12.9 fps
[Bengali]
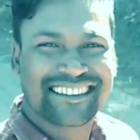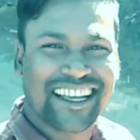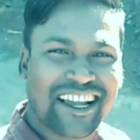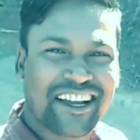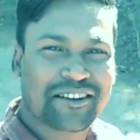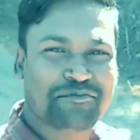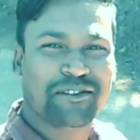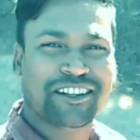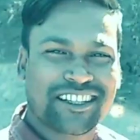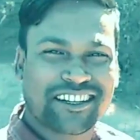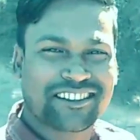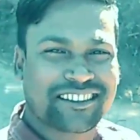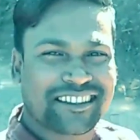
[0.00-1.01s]
যাই হোক
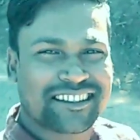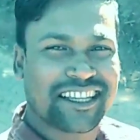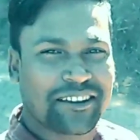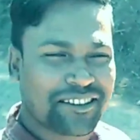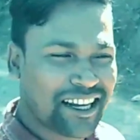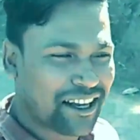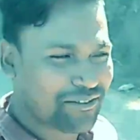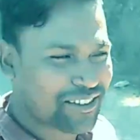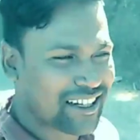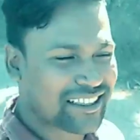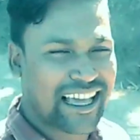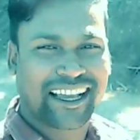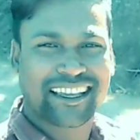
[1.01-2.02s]
মজা করতেছি আমরা
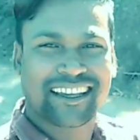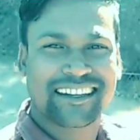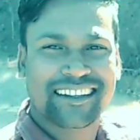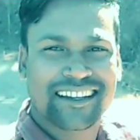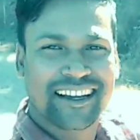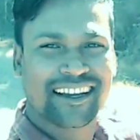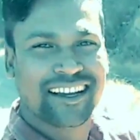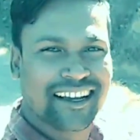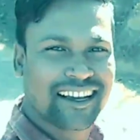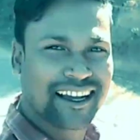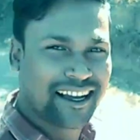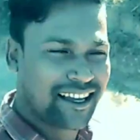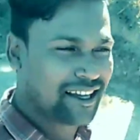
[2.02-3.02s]
আপনারা থাকেন
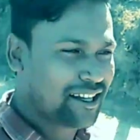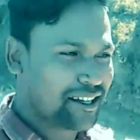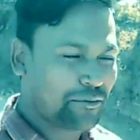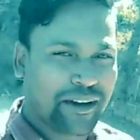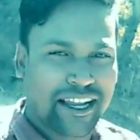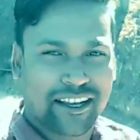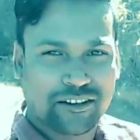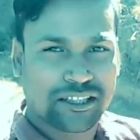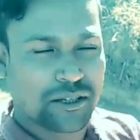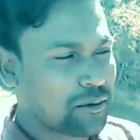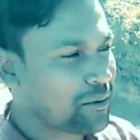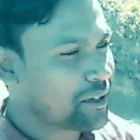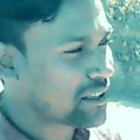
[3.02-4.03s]
ভাইয়ের কথা
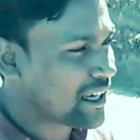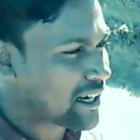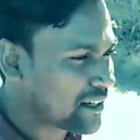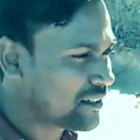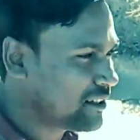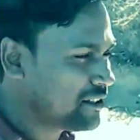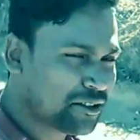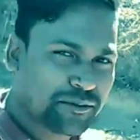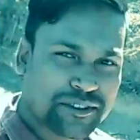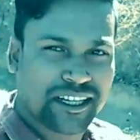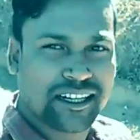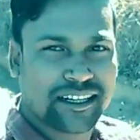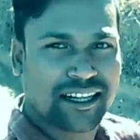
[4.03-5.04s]
বলবে তার ইউটিউব
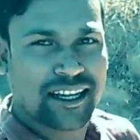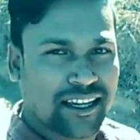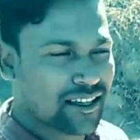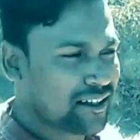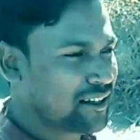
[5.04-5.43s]
চ্যানেলটা